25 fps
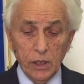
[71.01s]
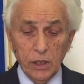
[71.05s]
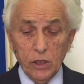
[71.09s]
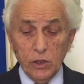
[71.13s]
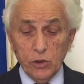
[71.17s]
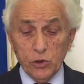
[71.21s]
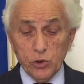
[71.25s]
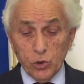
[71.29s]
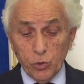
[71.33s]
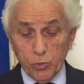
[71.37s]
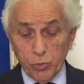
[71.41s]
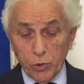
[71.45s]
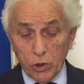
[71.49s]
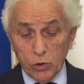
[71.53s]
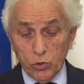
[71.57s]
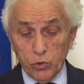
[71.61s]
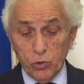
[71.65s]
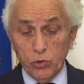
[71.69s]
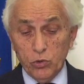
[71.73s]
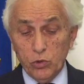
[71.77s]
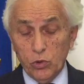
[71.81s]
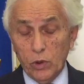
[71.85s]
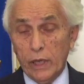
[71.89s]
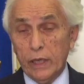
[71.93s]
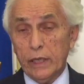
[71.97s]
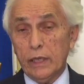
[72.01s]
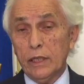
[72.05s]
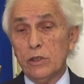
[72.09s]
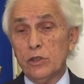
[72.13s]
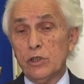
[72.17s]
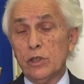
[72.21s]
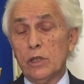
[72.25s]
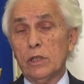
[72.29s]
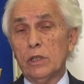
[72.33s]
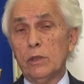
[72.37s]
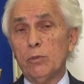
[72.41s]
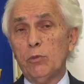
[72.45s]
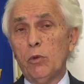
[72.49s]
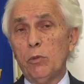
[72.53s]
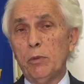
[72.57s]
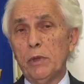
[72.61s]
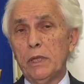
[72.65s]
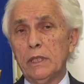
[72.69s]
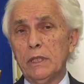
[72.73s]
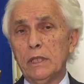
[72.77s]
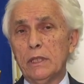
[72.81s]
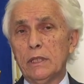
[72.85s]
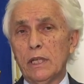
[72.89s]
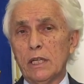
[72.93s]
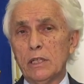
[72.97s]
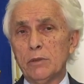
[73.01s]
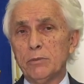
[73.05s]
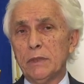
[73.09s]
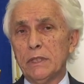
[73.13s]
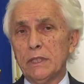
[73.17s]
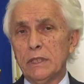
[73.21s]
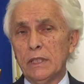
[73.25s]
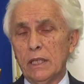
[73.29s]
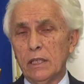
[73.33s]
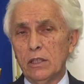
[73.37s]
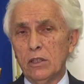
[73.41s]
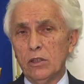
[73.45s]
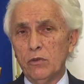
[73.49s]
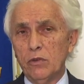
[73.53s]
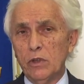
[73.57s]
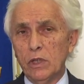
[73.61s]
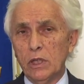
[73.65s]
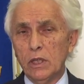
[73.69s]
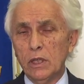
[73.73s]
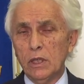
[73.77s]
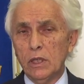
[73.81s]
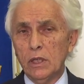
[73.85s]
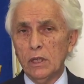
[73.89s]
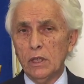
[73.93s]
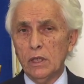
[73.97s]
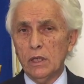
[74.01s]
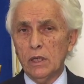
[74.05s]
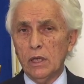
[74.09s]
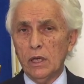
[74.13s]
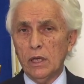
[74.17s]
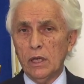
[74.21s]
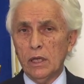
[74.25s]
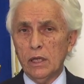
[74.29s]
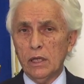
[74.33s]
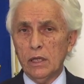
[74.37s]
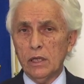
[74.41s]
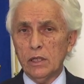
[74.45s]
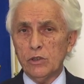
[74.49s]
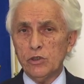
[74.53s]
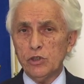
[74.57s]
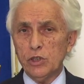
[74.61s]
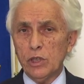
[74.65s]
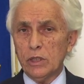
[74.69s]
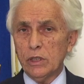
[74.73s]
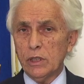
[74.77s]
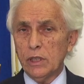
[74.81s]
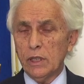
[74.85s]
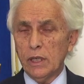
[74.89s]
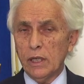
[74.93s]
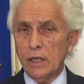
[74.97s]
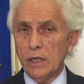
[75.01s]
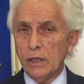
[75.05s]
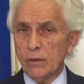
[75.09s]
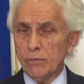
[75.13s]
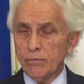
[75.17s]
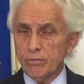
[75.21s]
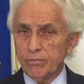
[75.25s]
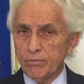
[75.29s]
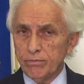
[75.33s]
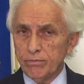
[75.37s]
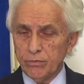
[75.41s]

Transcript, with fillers: soprattutto anche in certi momenti trasmettendovi eh, certe